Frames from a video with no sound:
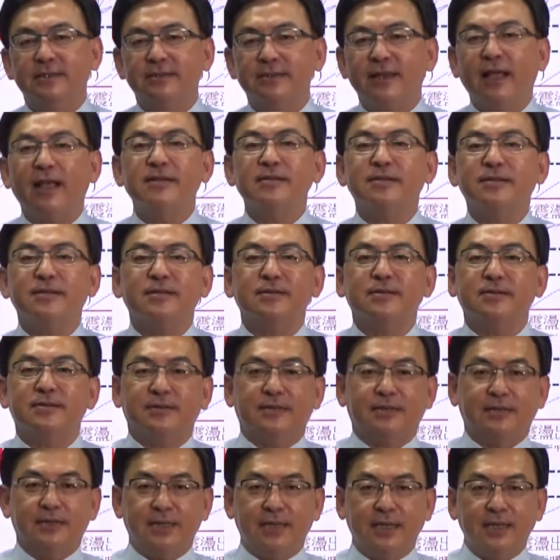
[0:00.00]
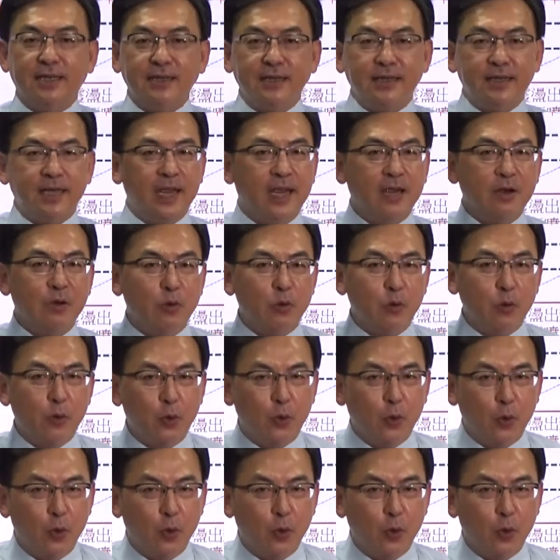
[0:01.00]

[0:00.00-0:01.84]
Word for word: 但是今天